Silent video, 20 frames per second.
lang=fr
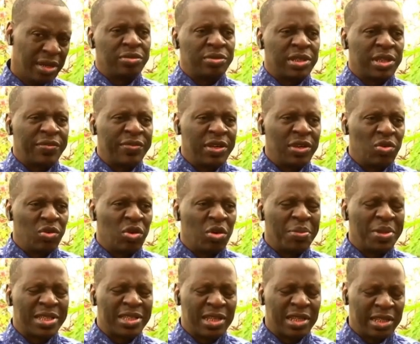Vous savez, le
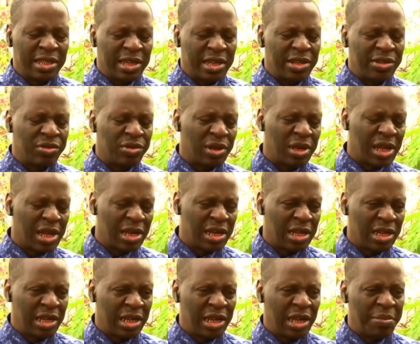commerce international
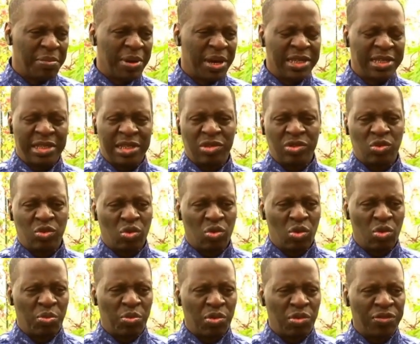est, basé sur
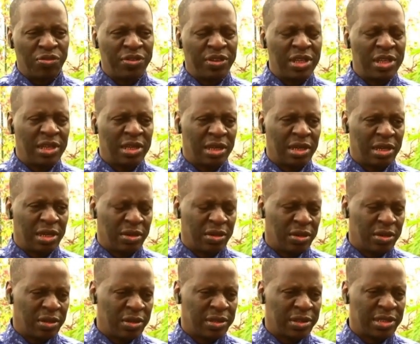le profit,
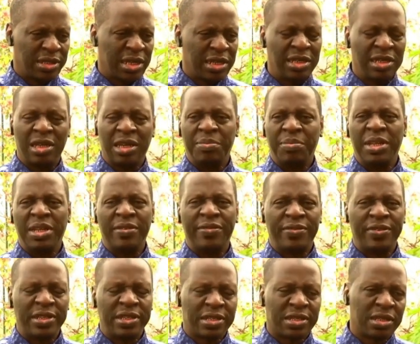euh, c'est-à-dire les
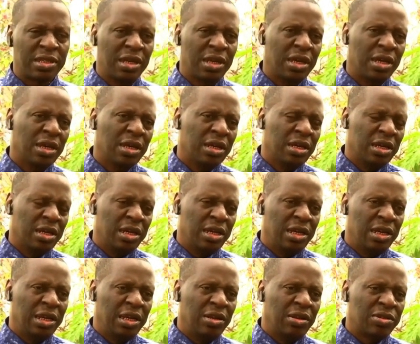bénéfices.
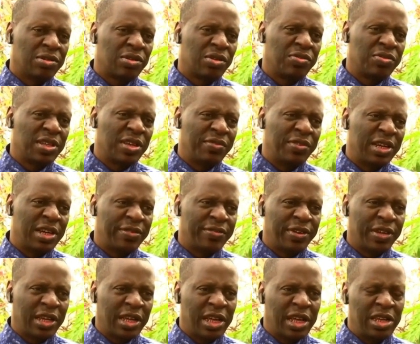Et lorsque vous avez
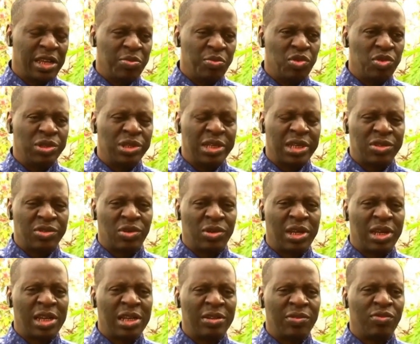affaire à des
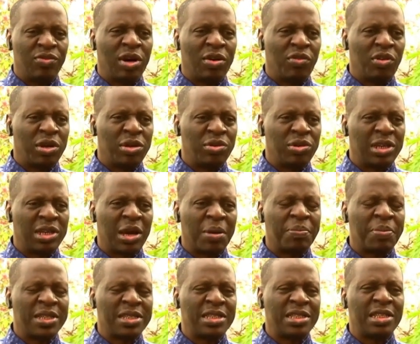multinationales, il faut avoir une
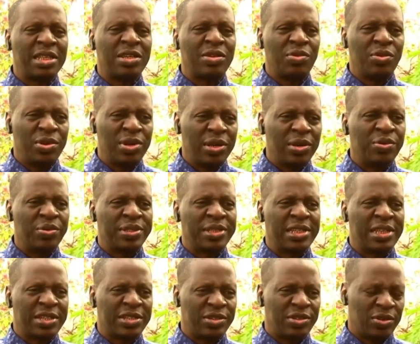capacité de
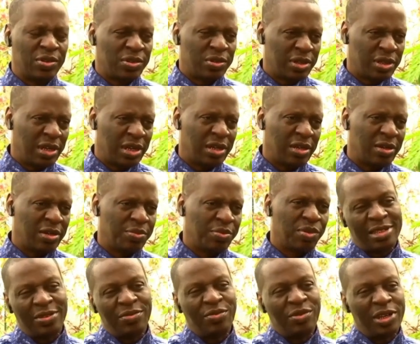négociation. Euh,
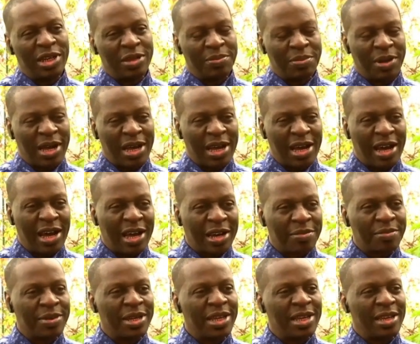si vous n'êtes pas
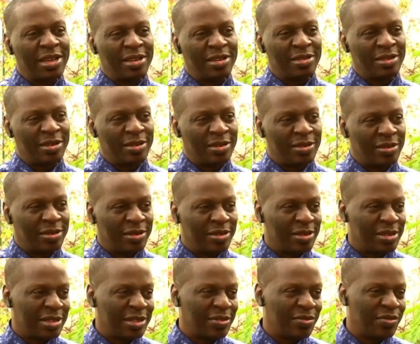armé,
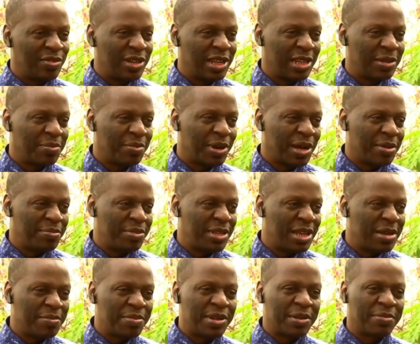euh, si vous n'êtes pas
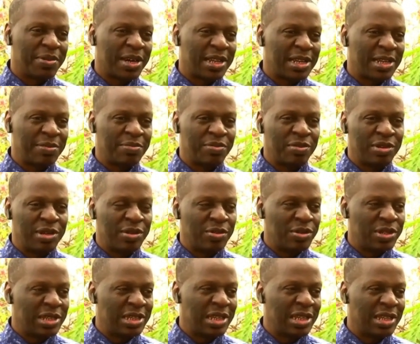bien préparé pour
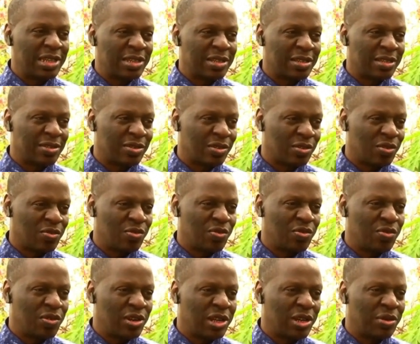négocier ce que
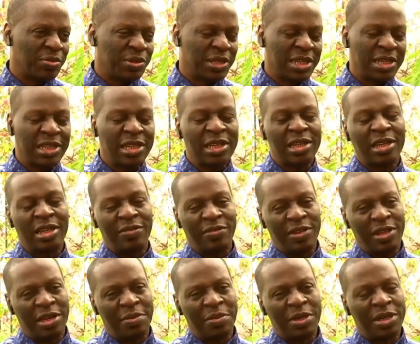vous voulez obtenir,
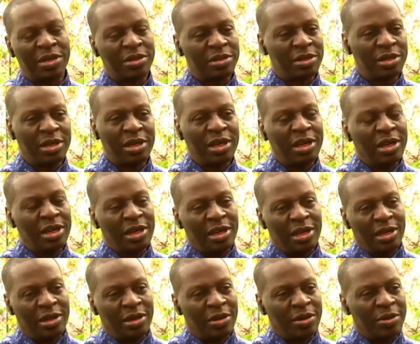évidemment,
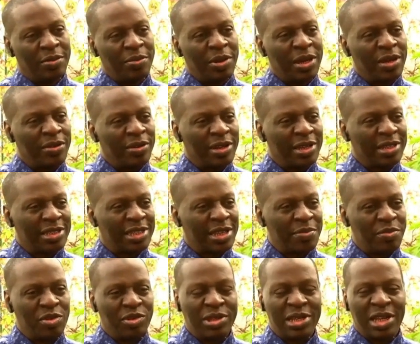ben, ces
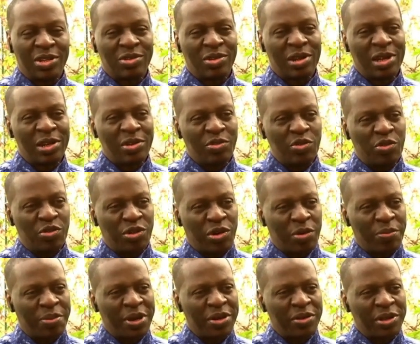multinationales ne vous
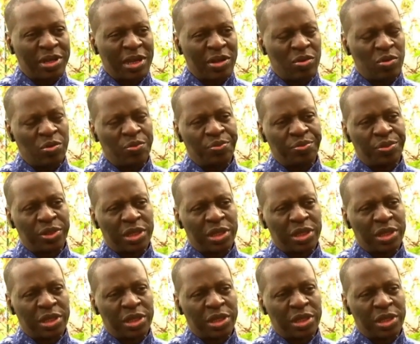feront pas de cadeaux.